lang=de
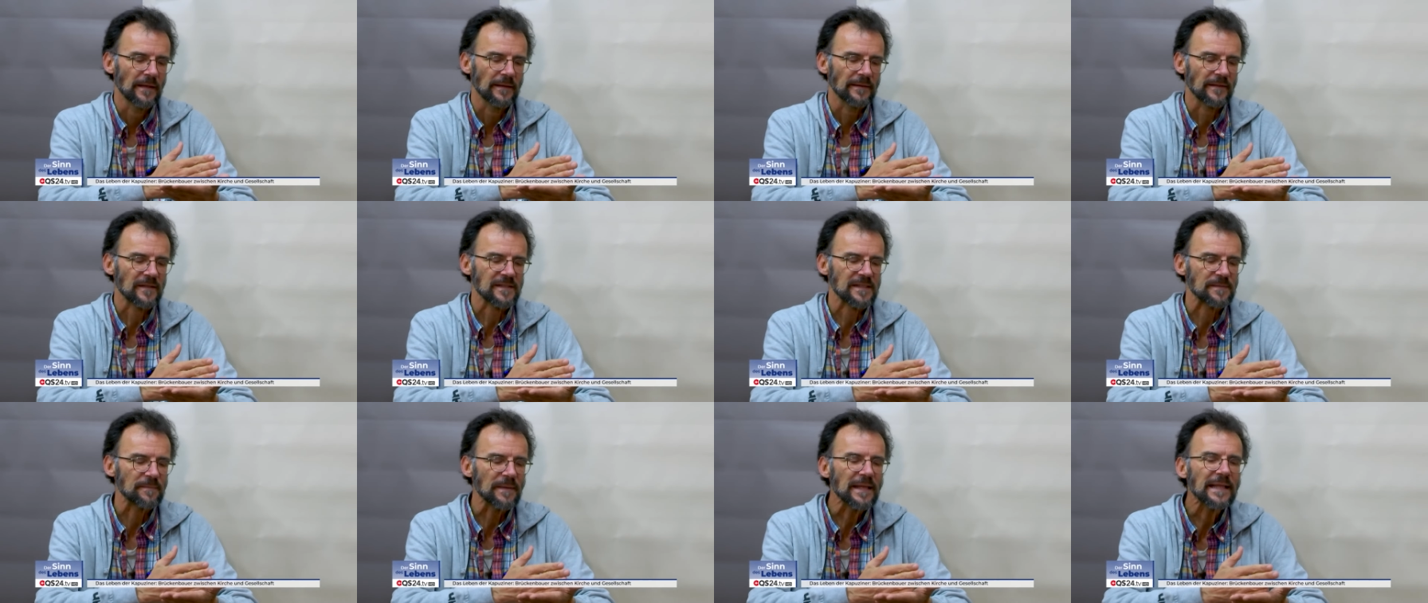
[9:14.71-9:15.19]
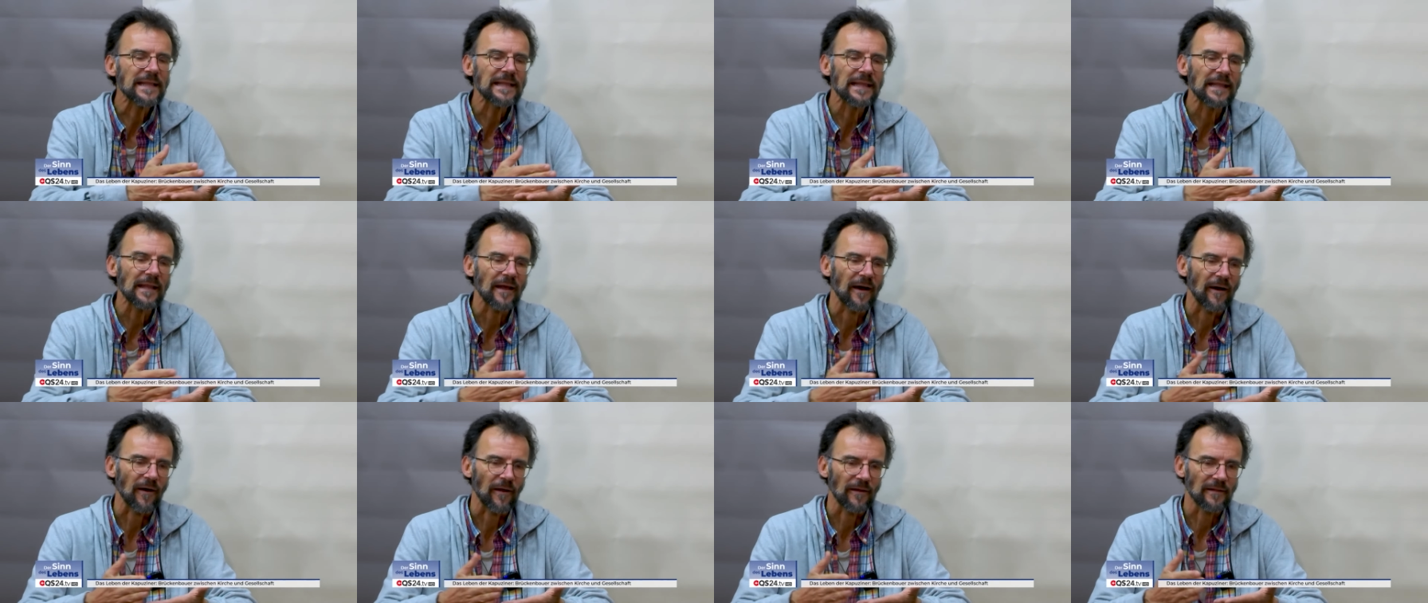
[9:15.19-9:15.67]
Das
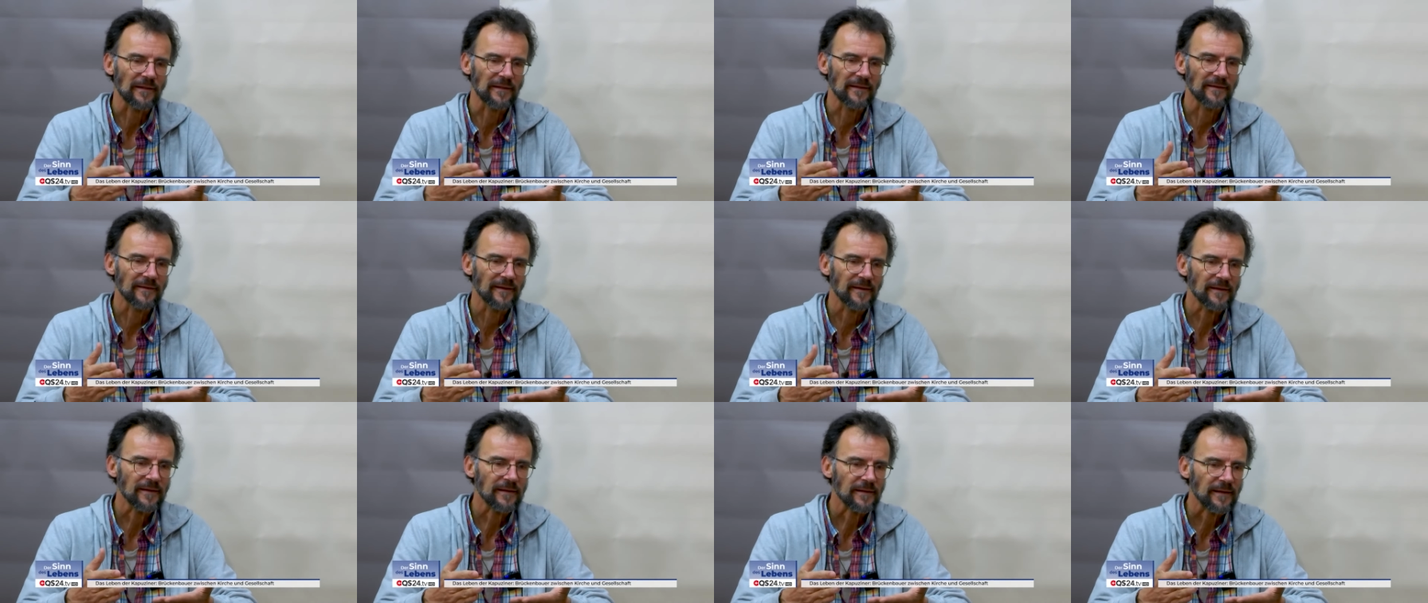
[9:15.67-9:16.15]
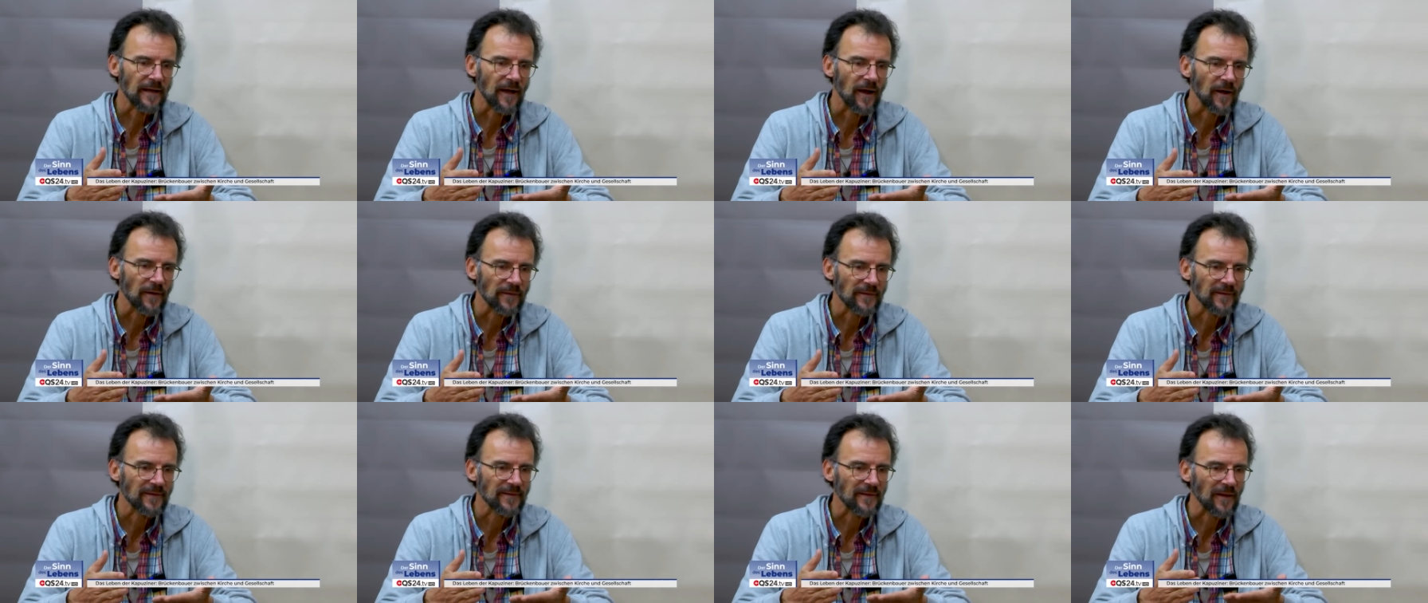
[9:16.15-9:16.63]
Mittelalter
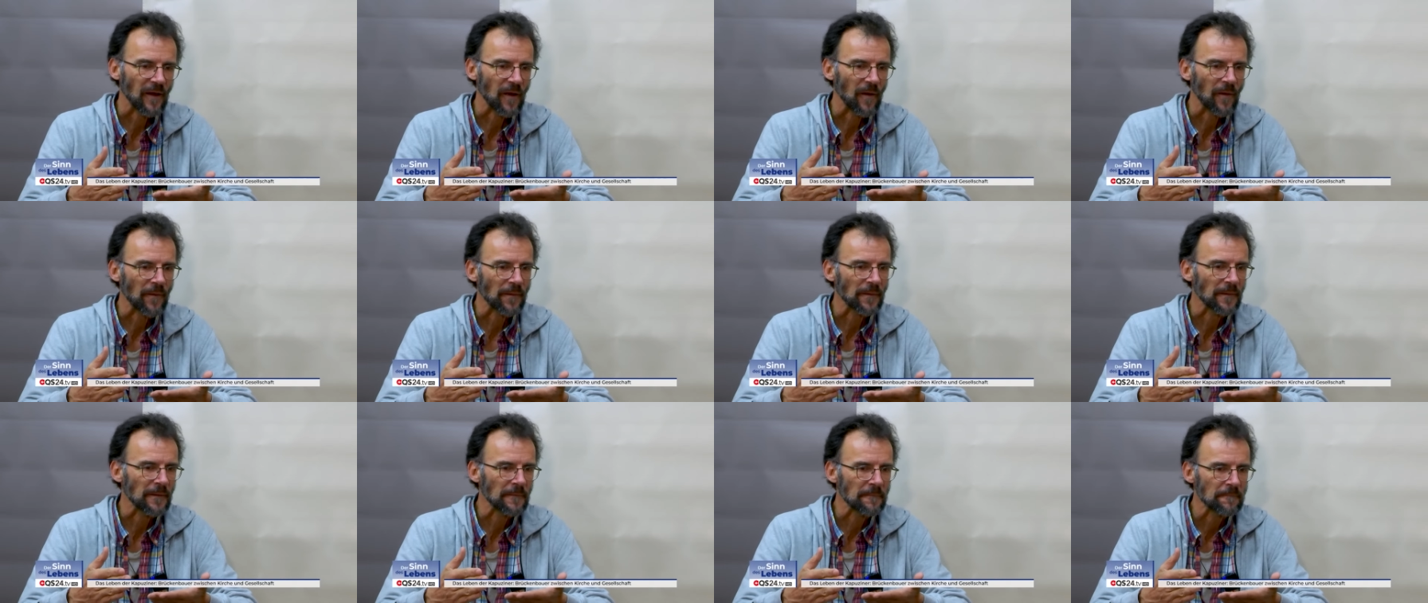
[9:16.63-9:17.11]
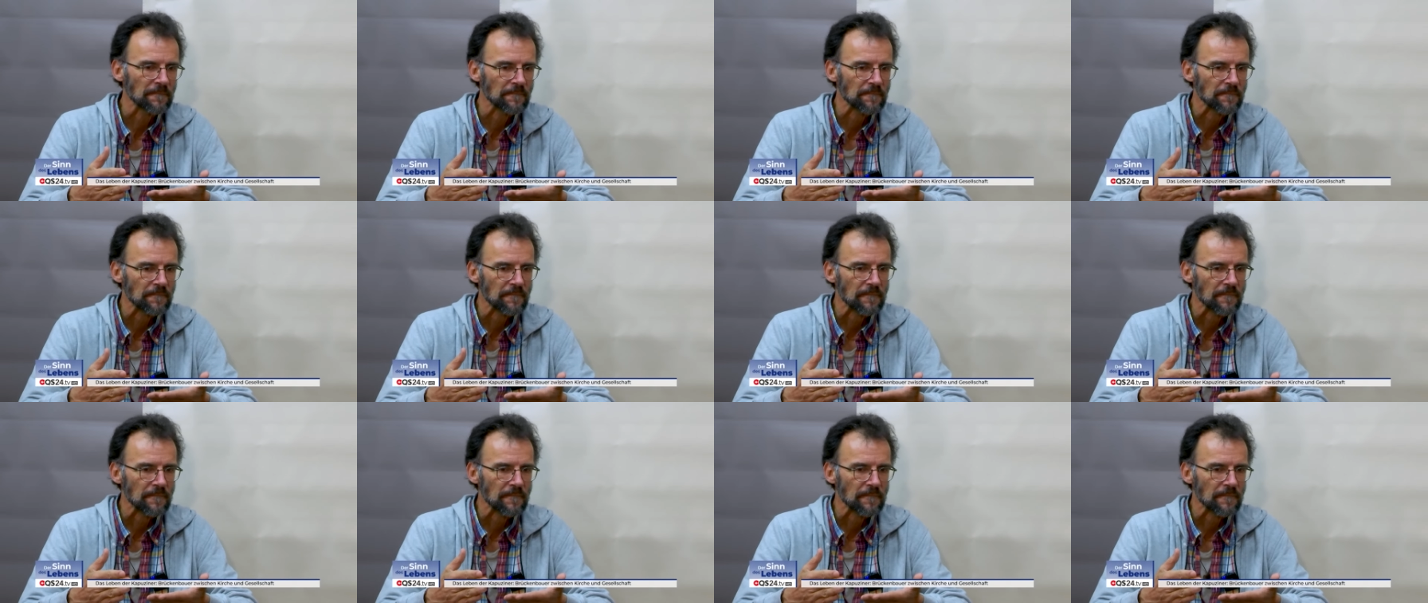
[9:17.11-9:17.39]
hat dann